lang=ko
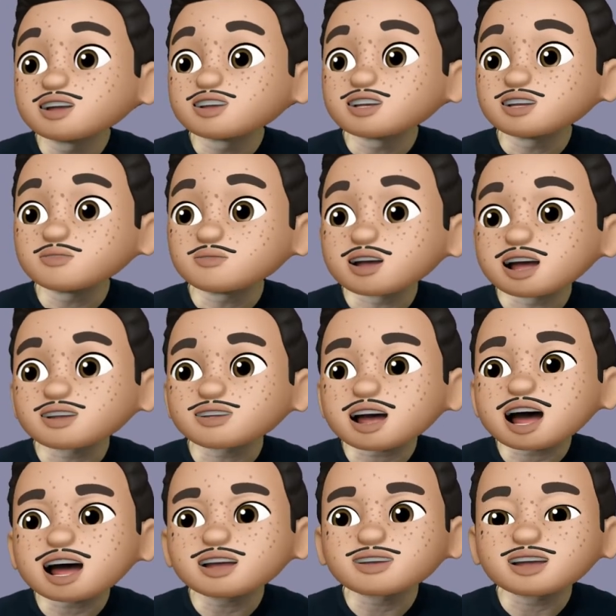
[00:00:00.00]
니 비에
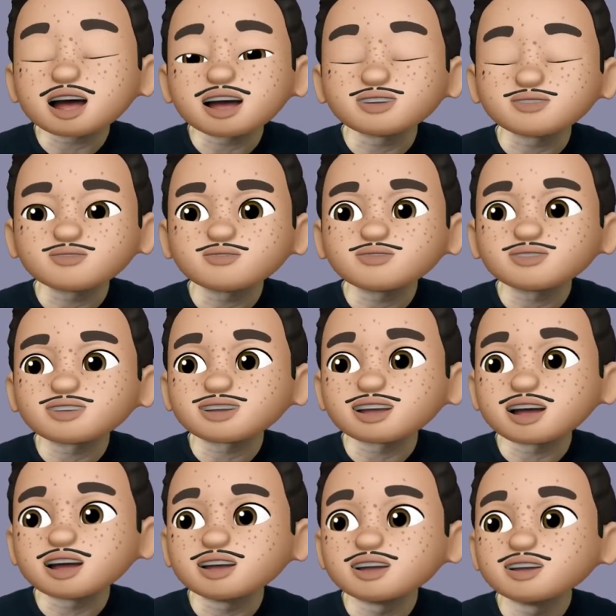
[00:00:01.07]
타인
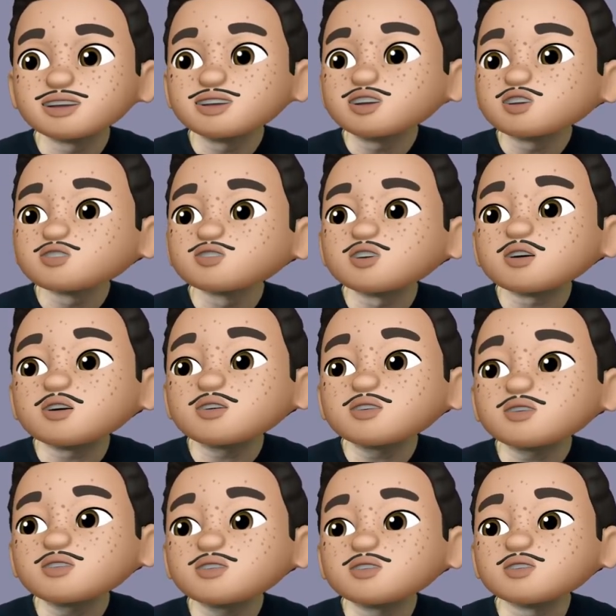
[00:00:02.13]
太难过라너
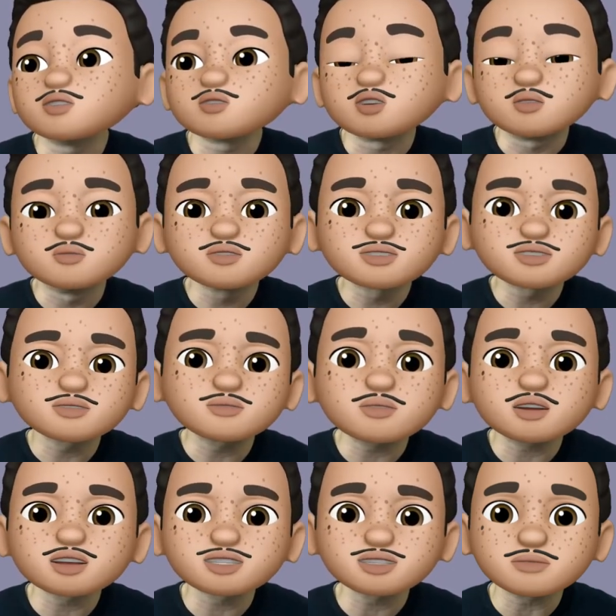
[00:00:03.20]
너무
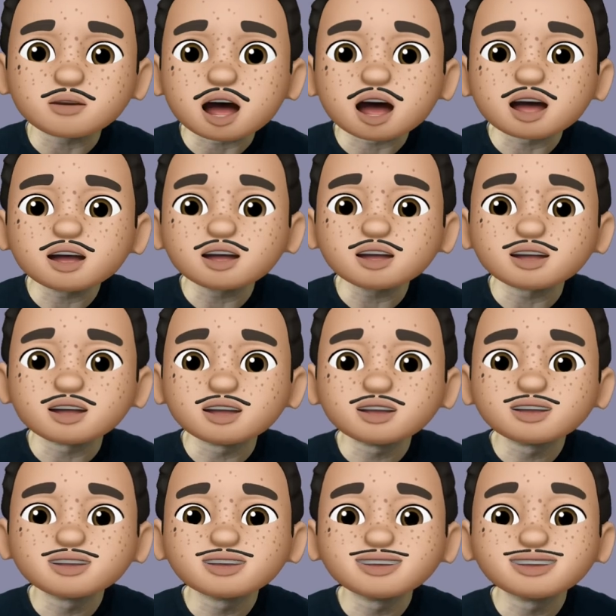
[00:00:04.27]
슬퍼하지 마
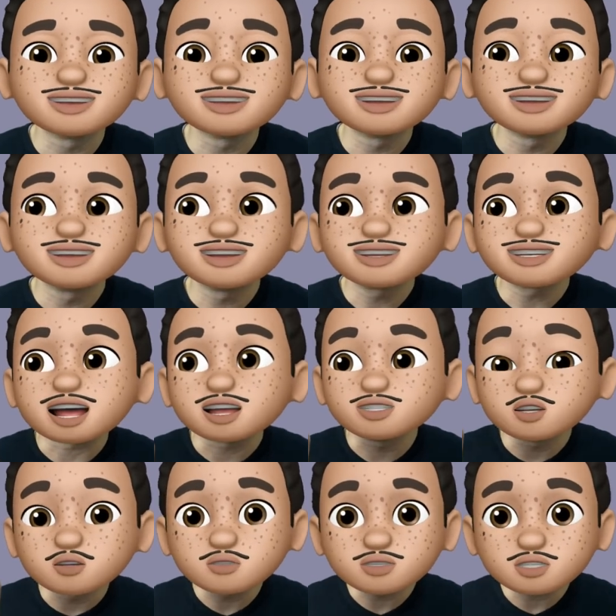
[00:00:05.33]
예,
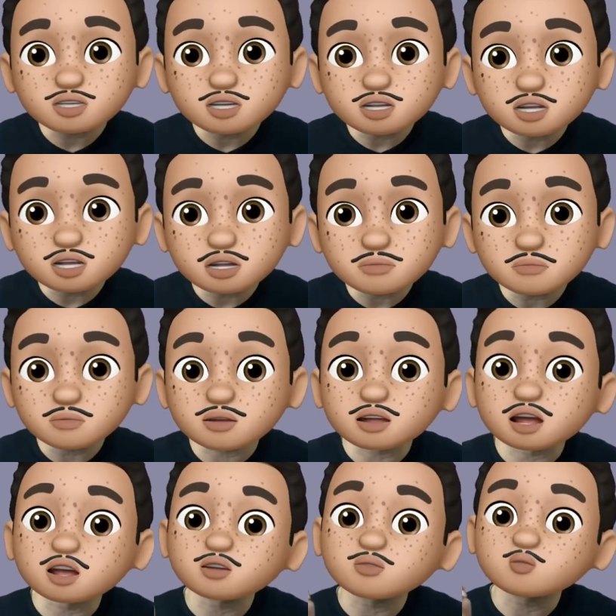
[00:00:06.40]
역시 이
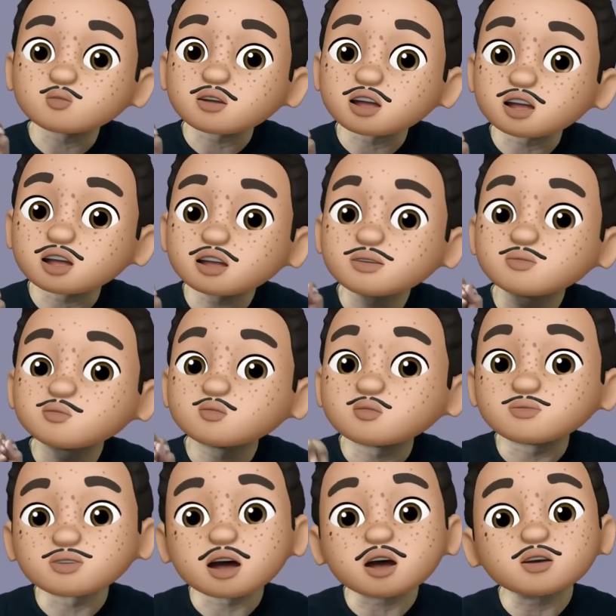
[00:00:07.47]
비에도 우리는
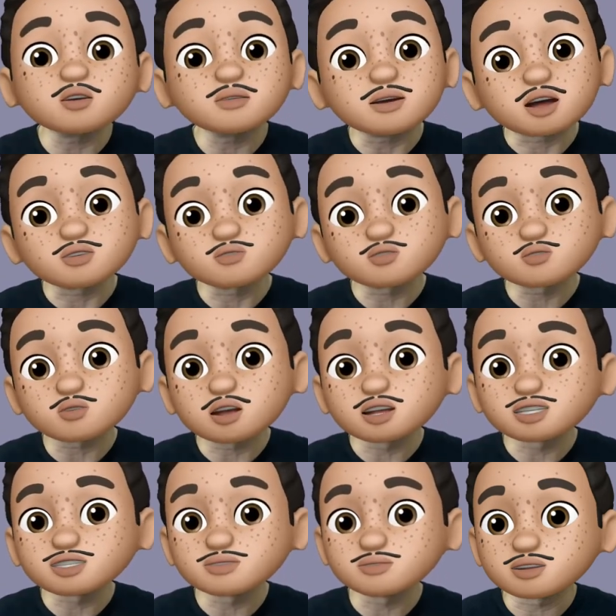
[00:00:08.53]
부야오로 바꿀 수가
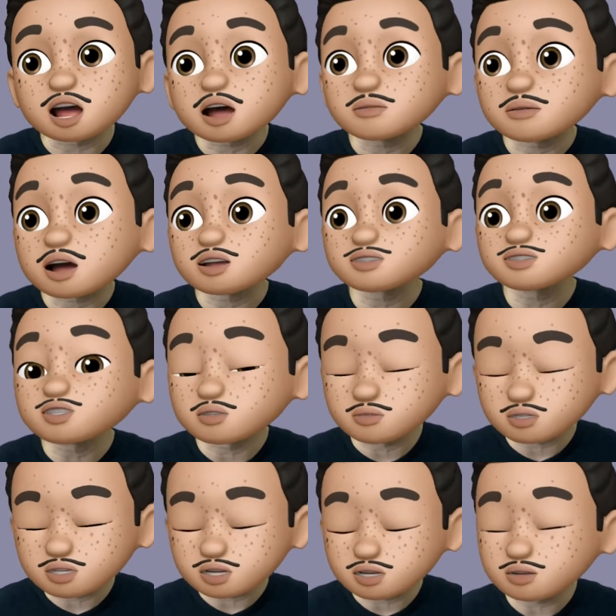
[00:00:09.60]
있습니다. 바꿔서
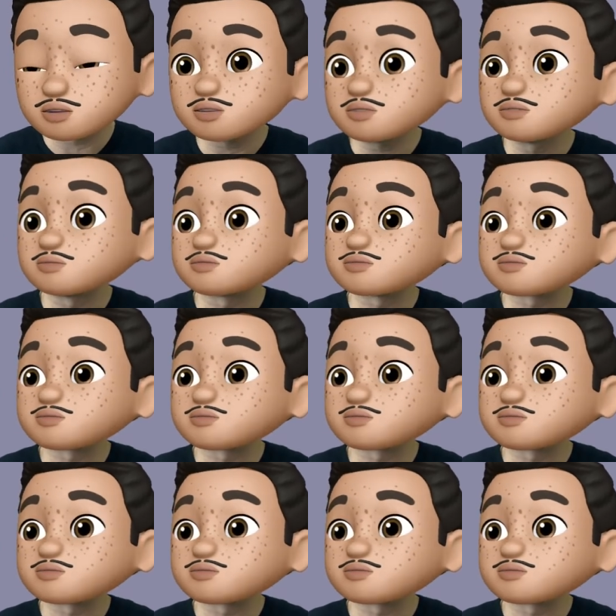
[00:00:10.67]
읽어볼까요?